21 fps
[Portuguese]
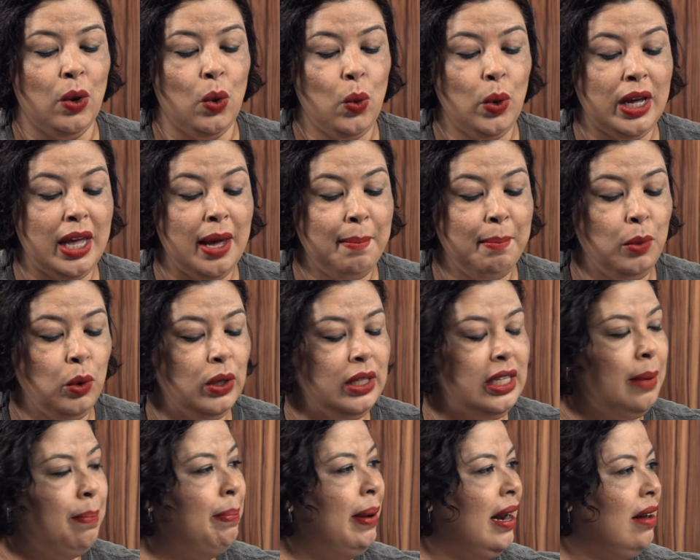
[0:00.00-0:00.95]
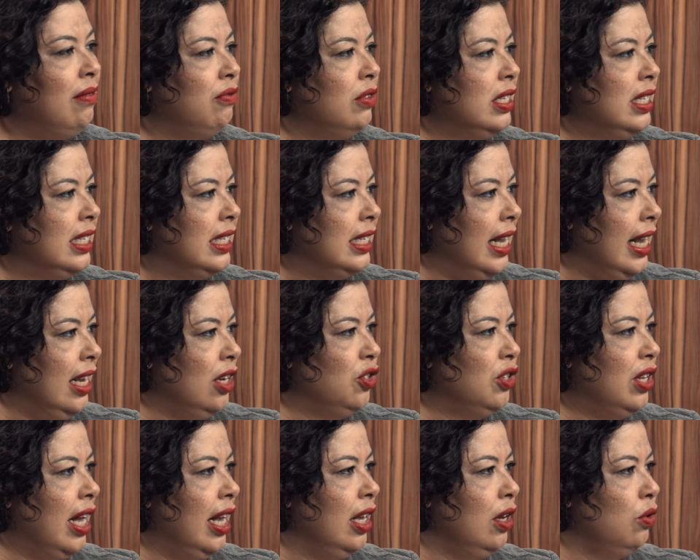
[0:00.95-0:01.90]
O que muda para
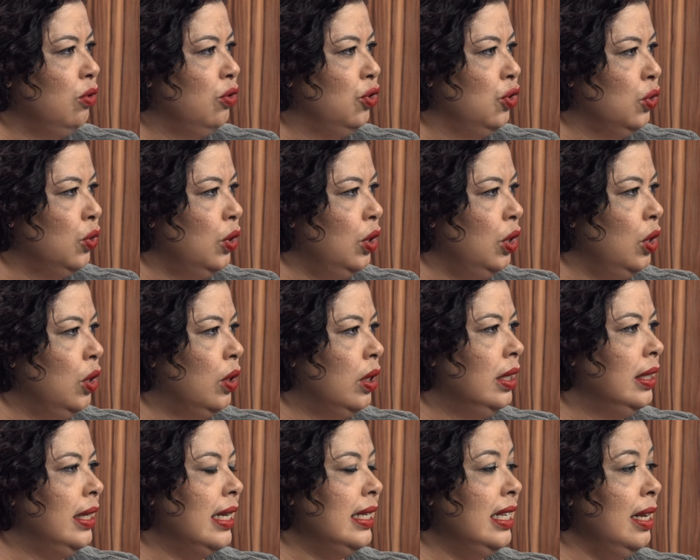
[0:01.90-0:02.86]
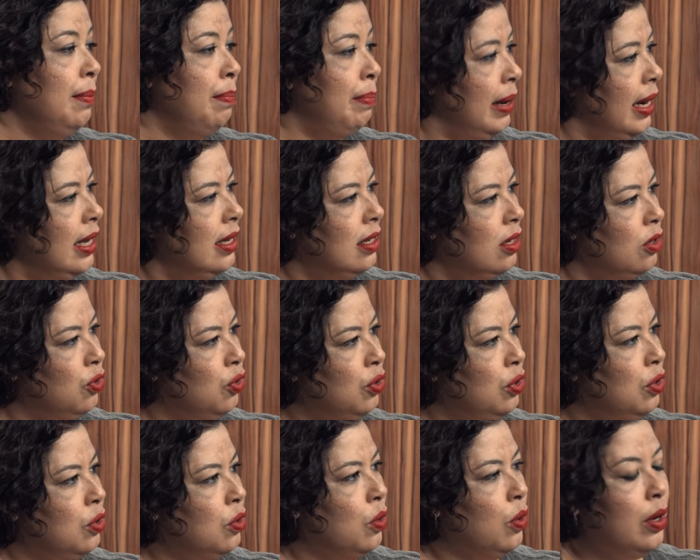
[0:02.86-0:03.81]
vocês da Rio Júnior, das empresas
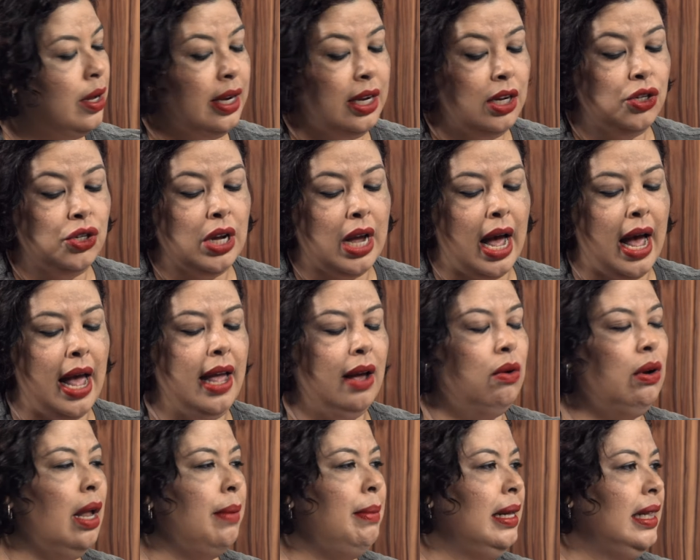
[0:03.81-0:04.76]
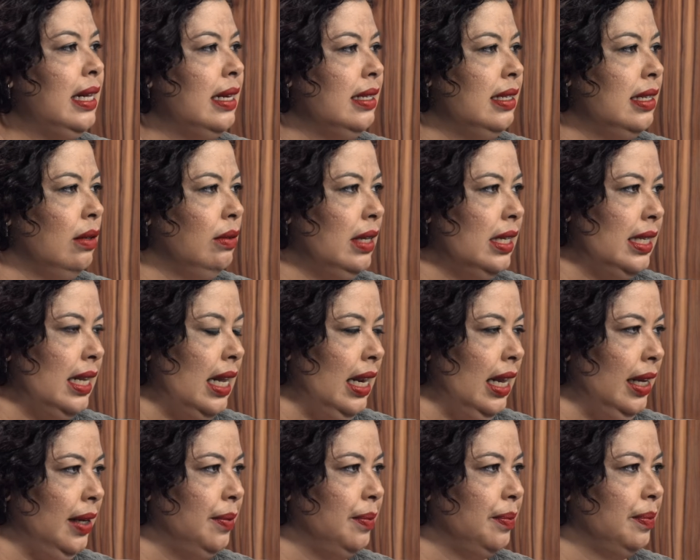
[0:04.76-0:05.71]
juniores, a regulamentação dessa
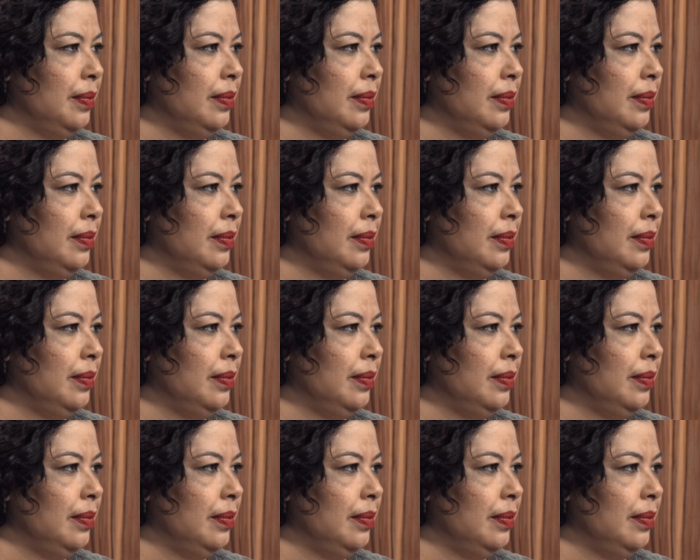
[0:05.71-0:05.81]
lei?